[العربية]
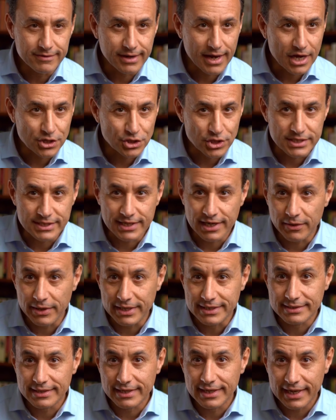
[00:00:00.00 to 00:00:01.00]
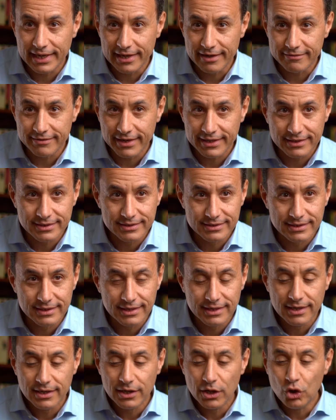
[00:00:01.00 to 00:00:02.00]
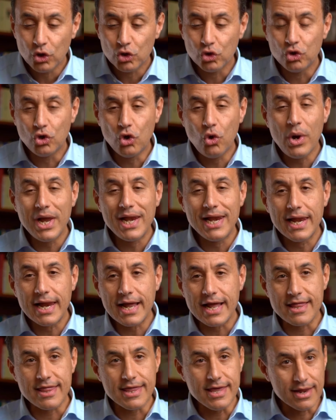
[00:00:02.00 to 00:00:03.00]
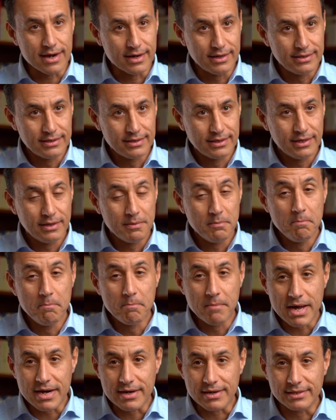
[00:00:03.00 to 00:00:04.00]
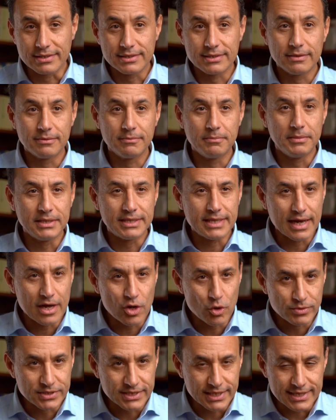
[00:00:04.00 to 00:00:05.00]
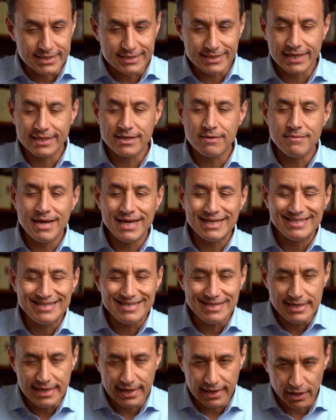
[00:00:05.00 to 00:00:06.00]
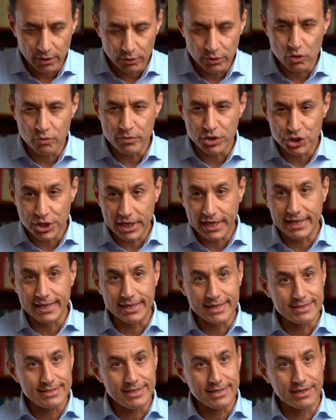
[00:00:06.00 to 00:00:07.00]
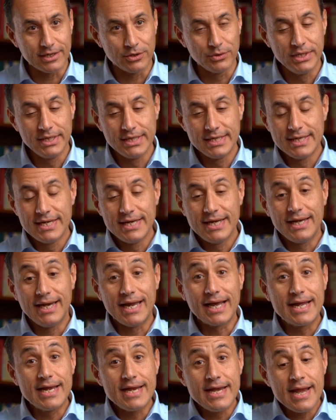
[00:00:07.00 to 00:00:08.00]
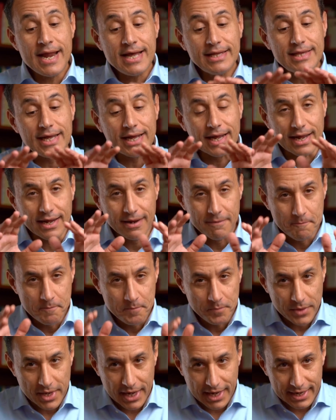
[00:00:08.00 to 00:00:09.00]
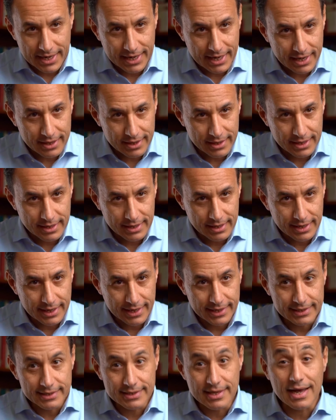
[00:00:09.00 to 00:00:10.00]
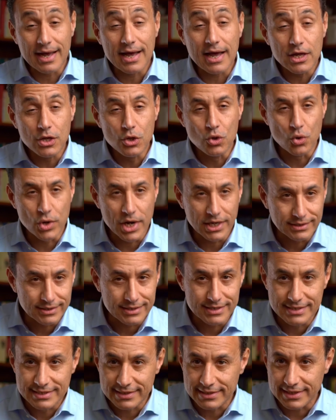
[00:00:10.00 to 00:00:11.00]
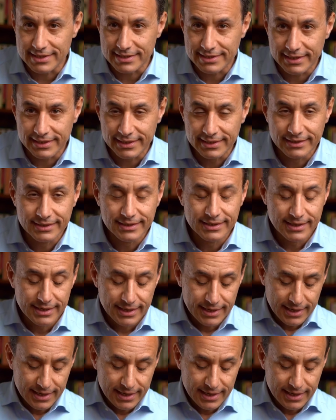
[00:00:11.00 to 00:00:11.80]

في العشر سنوات اللي فاتت دول كثيره مرت بتجارب سياسيه دمها تقيل قوي ومشاكل كتيره قوي لكن نتج عن هذه التغيرات السياسيه